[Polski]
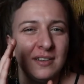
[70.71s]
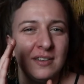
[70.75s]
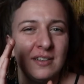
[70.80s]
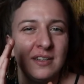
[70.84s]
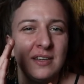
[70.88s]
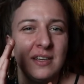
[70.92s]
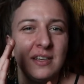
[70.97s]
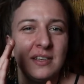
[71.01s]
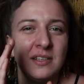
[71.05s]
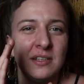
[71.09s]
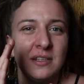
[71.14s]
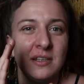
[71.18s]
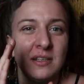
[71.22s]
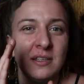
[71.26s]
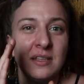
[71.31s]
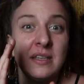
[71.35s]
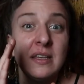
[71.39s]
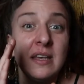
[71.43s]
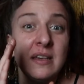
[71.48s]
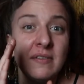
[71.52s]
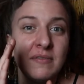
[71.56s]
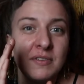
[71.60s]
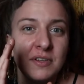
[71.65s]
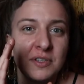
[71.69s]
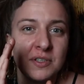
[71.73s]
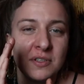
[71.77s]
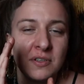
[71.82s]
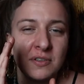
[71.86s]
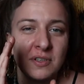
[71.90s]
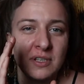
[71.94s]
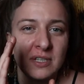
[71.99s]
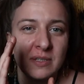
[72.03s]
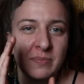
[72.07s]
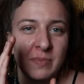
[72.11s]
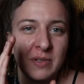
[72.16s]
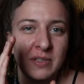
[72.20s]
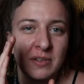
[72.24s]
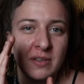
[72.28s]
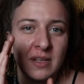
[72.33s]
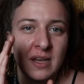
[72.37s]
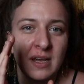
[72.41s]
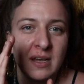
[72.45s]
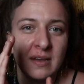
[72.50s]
jeśli nie wiesz, co to jest metoda